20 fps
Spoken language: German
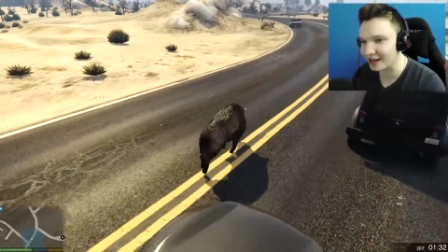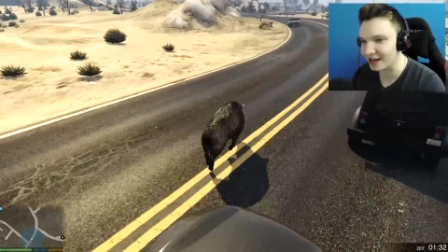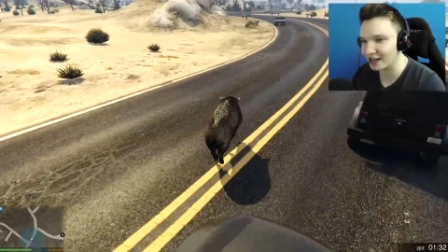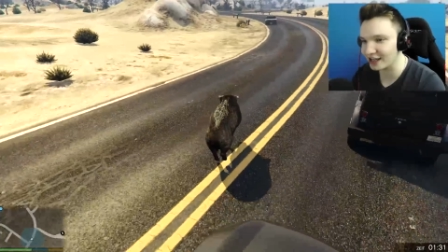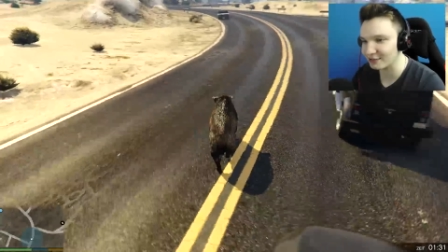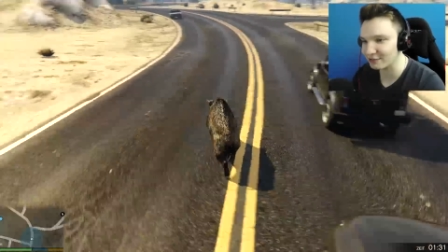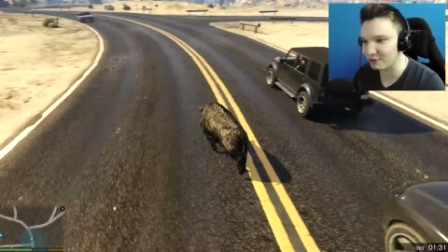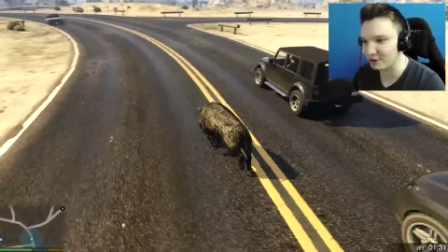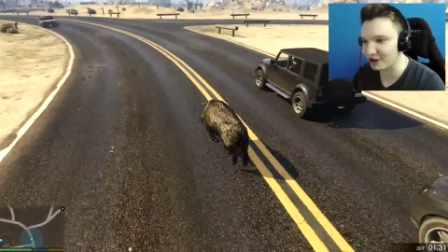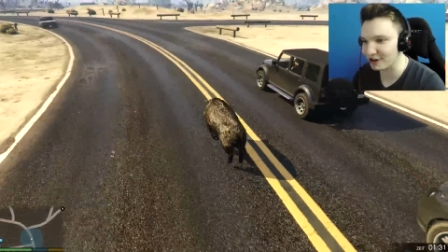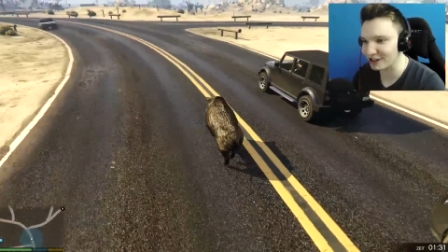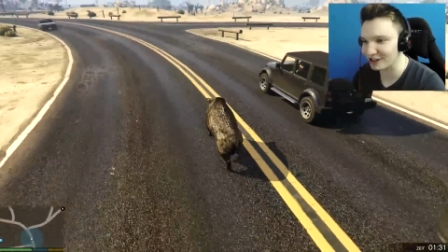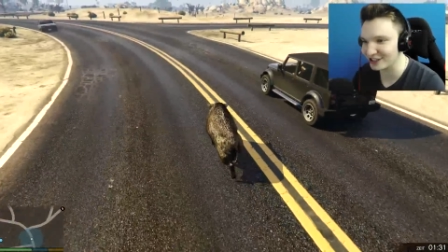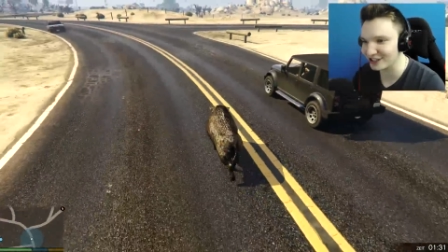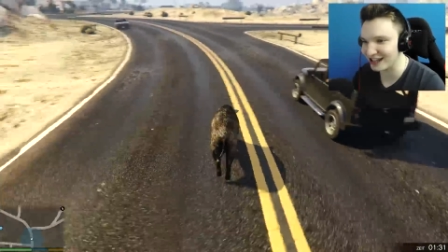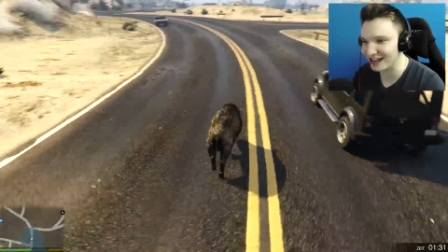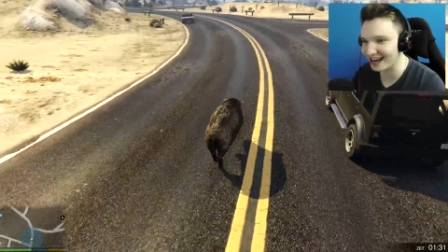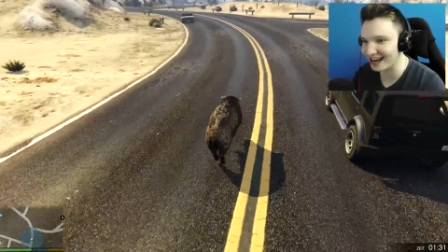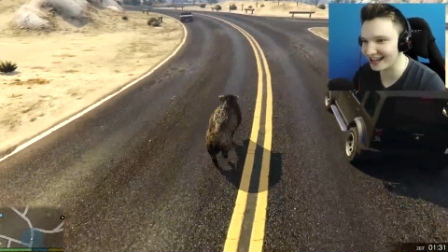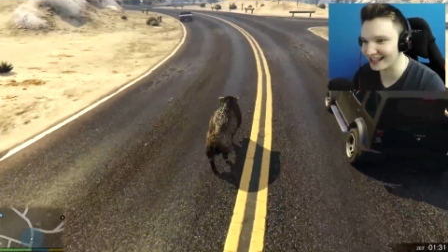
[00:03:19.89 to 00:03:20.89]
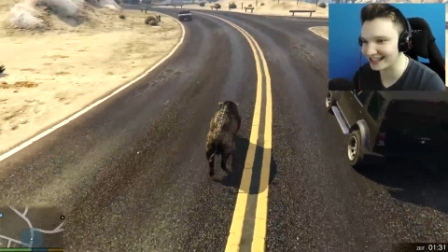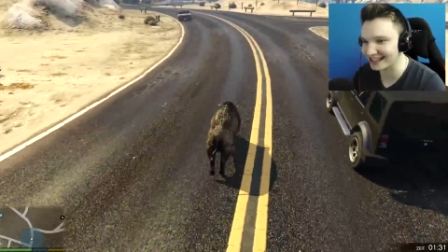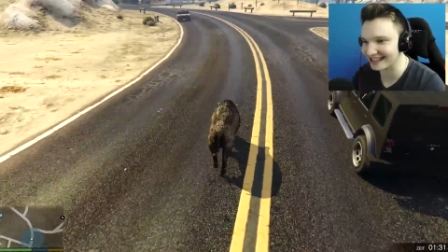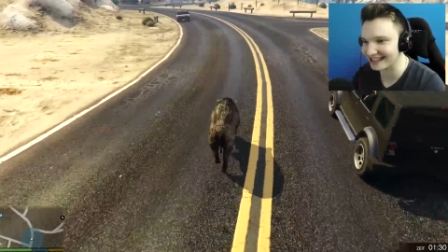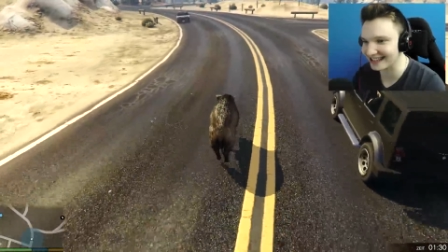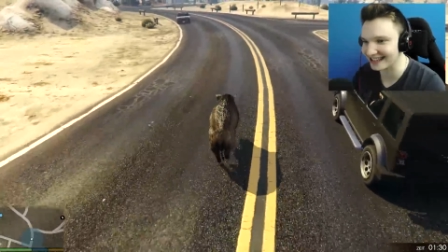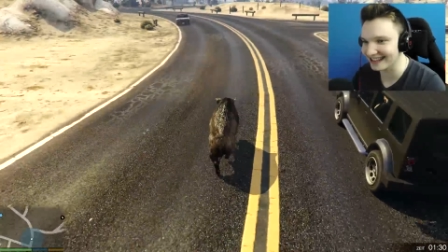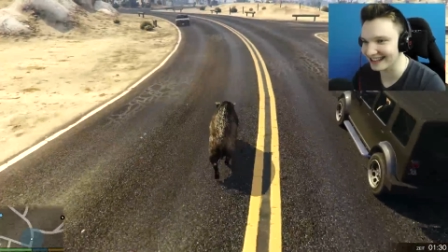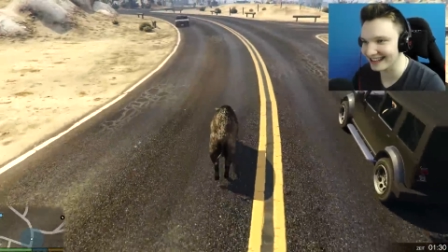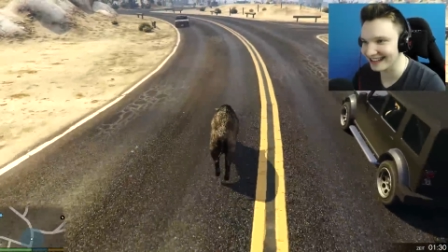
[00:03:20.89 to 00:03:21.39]
Ich bin das
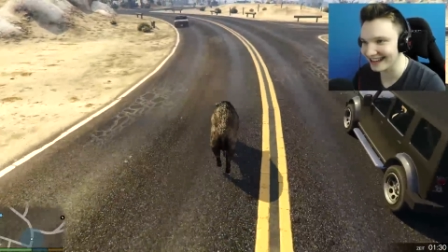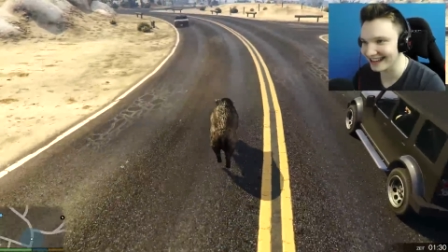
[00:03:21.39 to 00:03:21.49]
ihr.